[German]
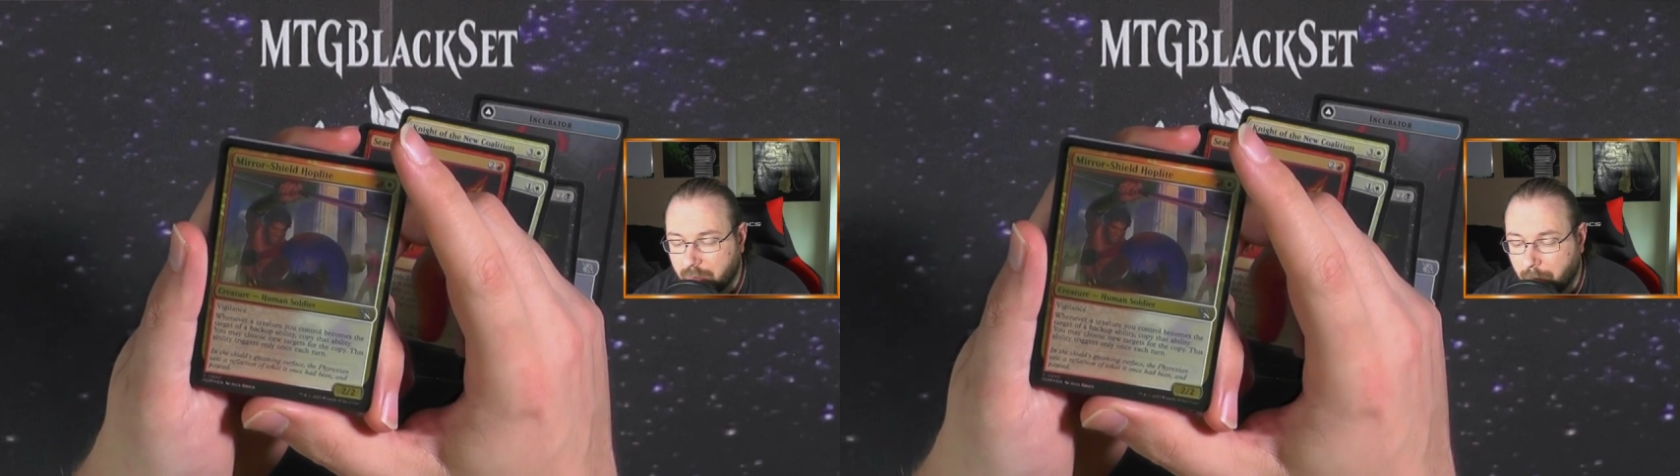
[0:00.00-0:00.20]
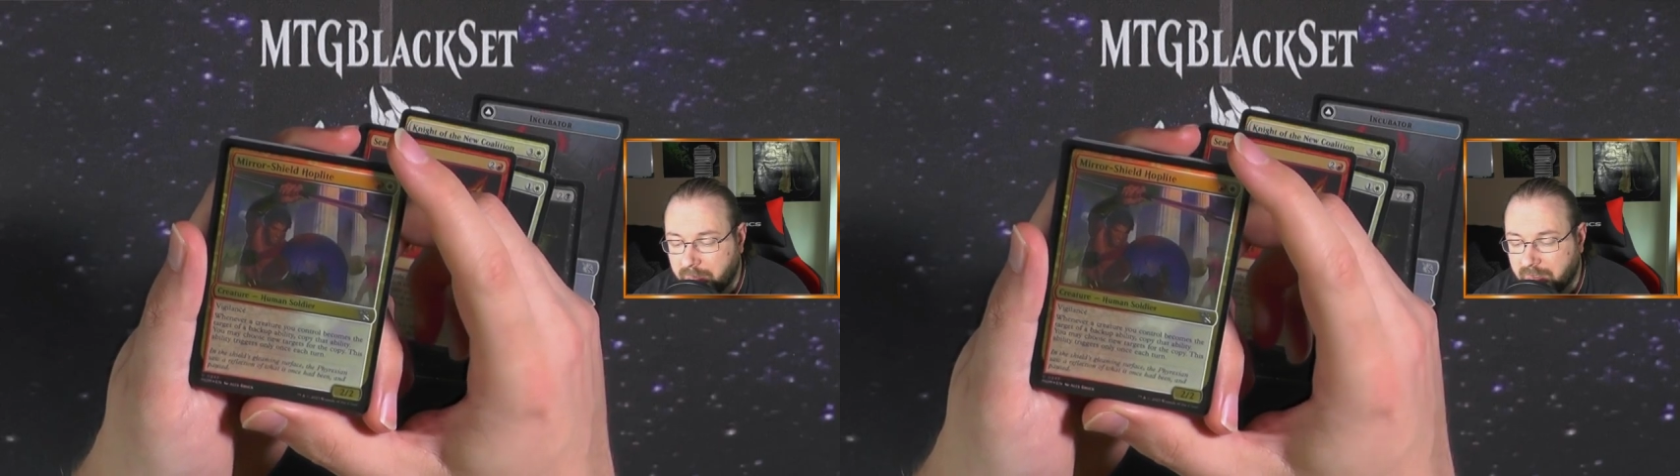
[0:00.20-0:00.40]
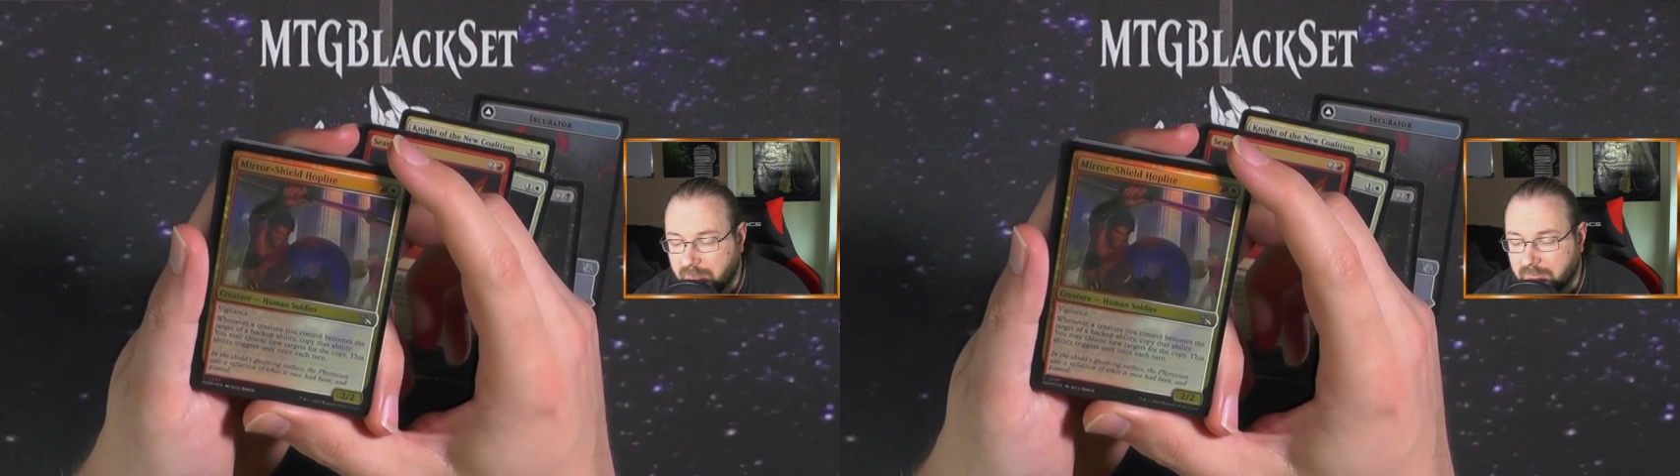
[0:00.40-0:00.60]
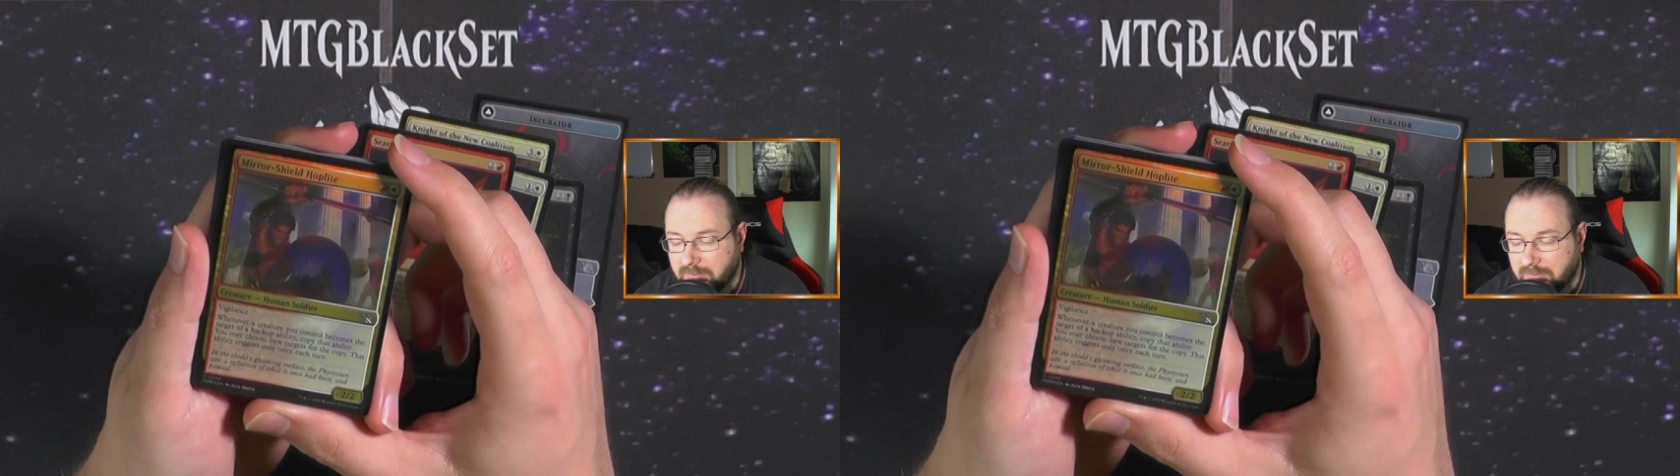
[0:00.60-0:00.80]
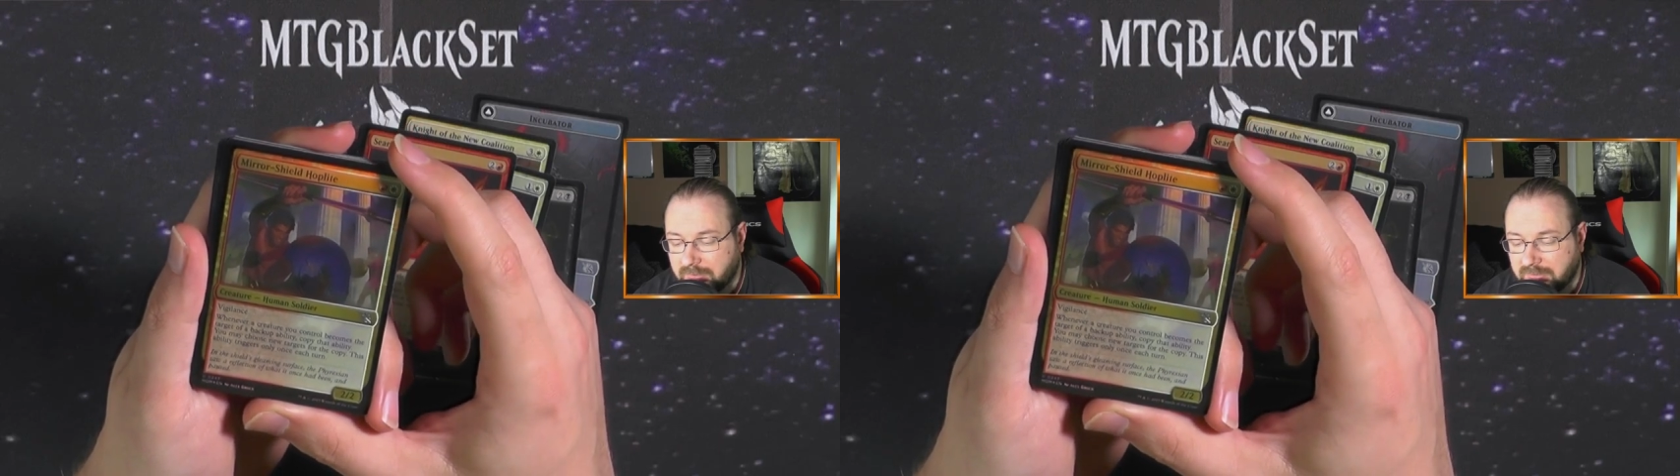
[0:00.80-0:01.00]

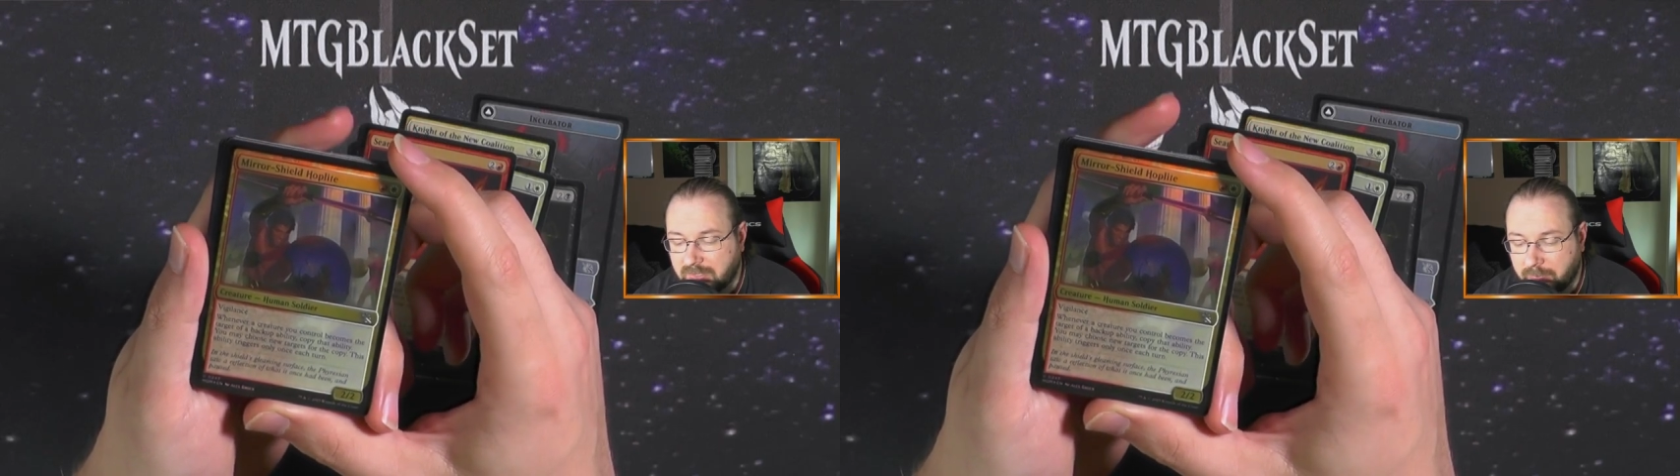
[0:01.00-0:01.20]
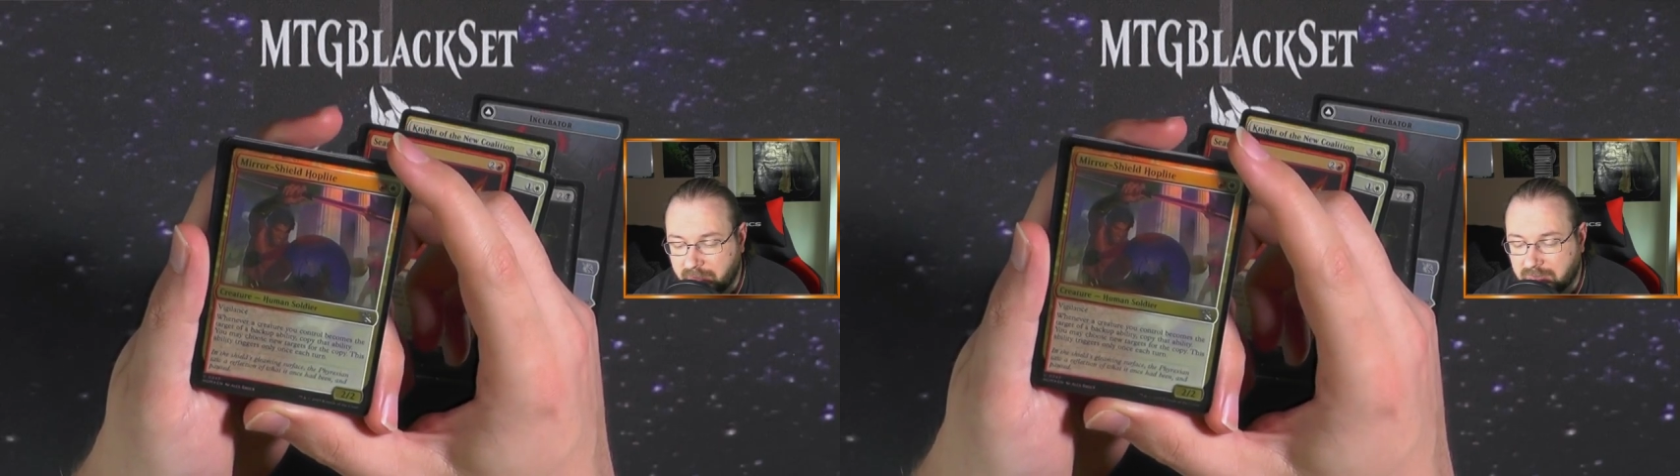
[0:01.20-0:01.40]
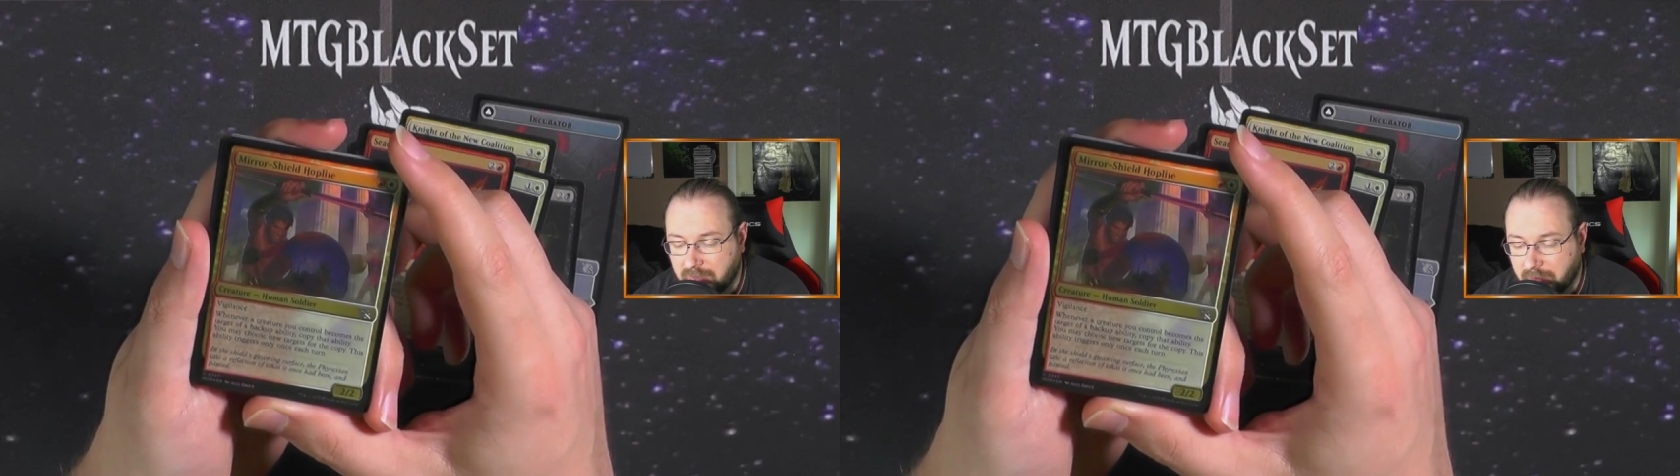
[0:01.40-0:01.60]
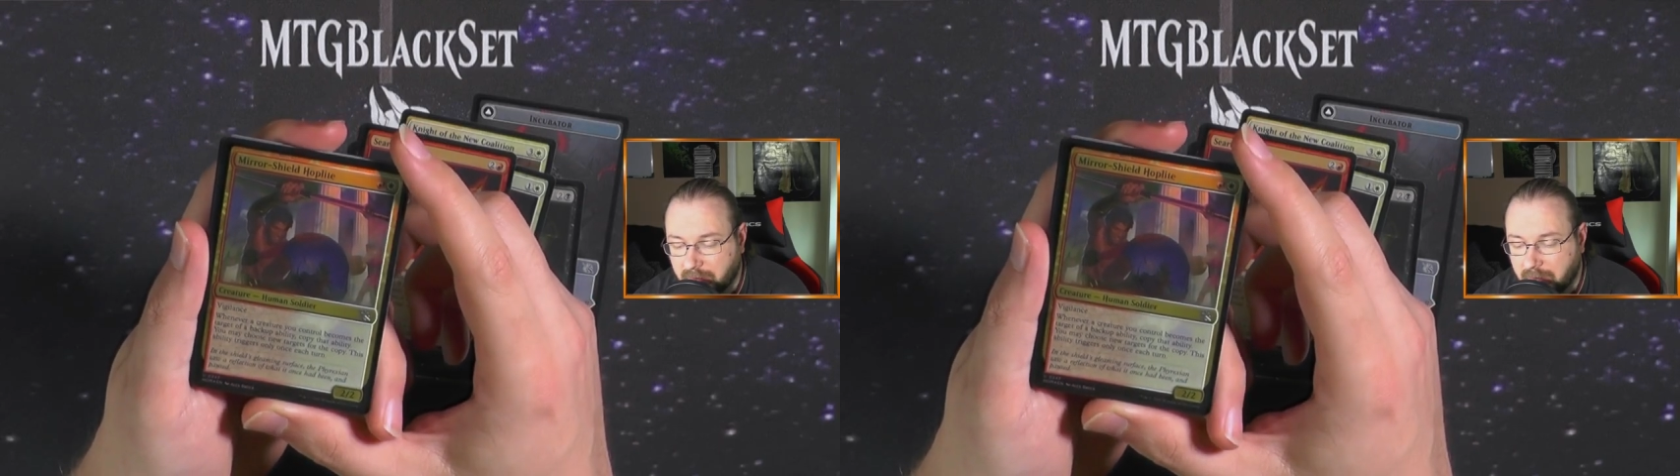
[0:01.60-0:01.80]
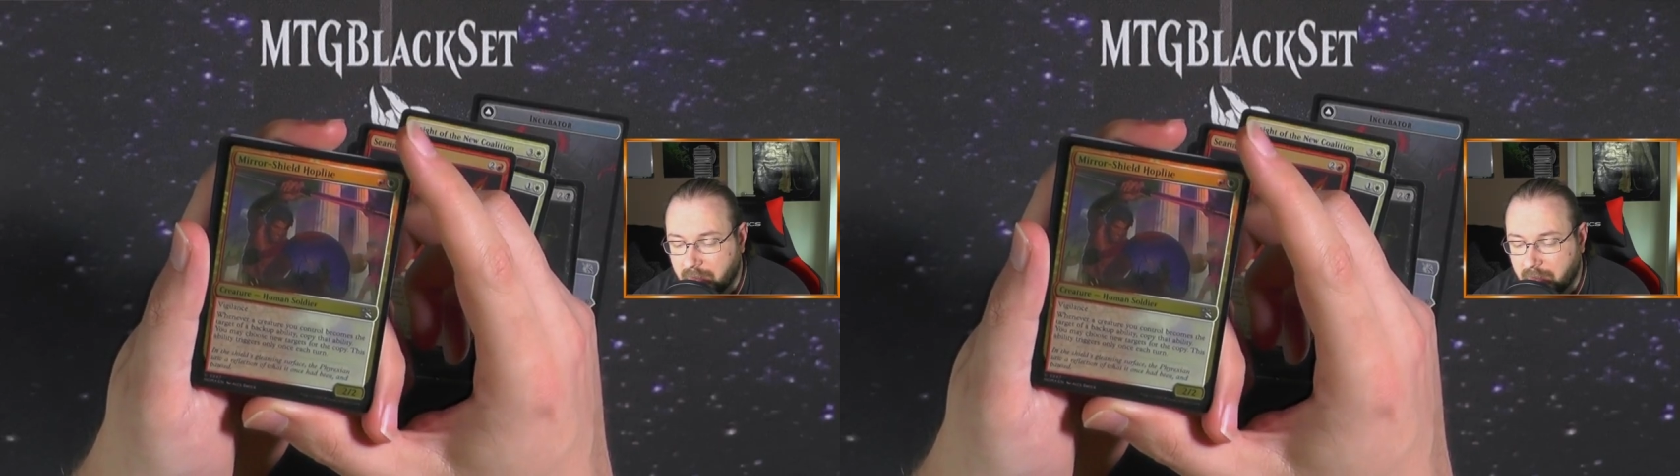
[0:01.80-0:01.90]
kopieren diese Ability.